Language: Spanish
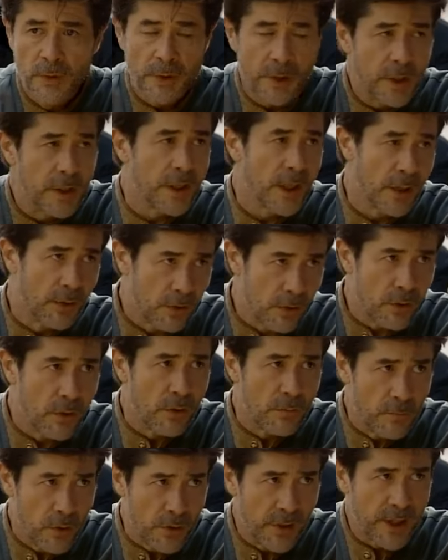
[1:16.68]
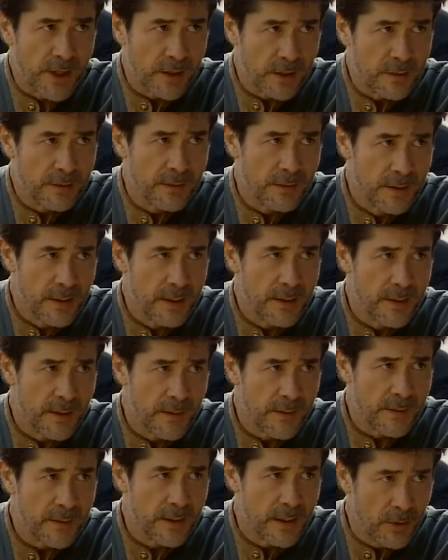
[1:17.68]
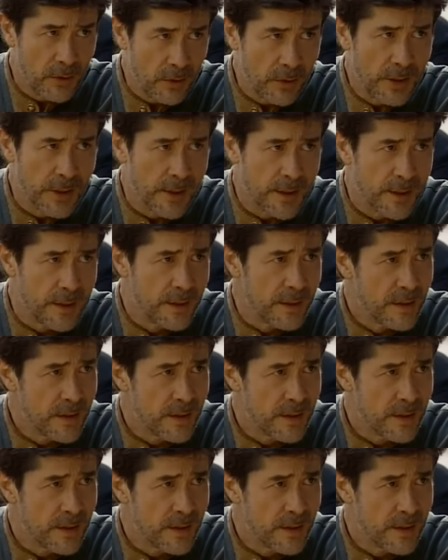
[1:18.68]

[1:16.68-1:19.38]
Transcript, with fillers: Ok, ¿qué hago con Mónica? ¿Qué hago con ella?